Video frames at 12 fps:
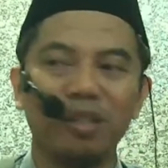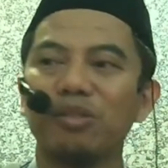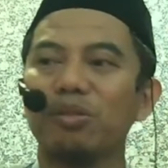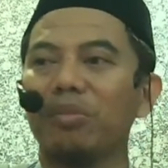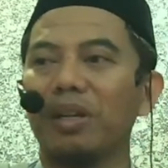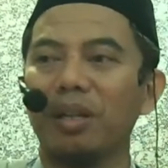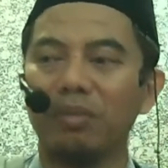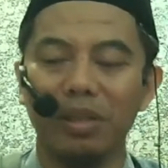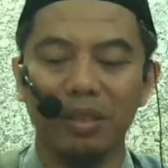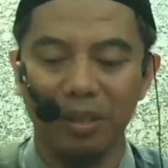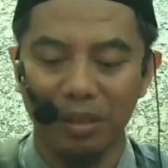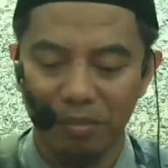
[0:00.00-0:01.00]
coba dengan
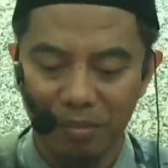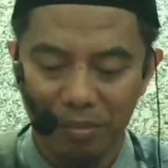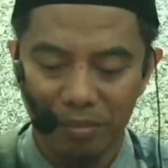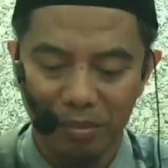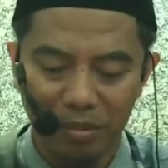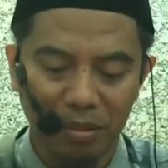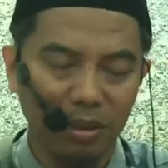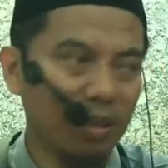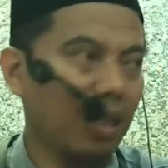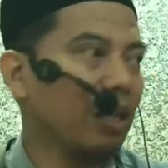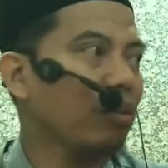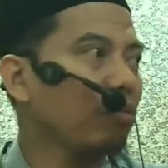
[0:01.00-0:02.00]
bahasa Arab
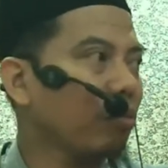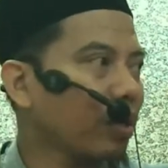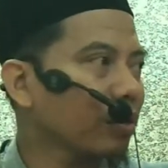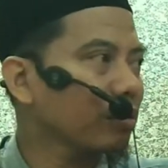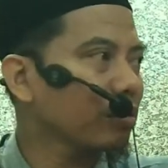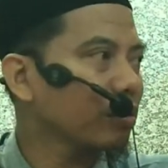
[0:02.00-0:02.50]
tidak keluar itu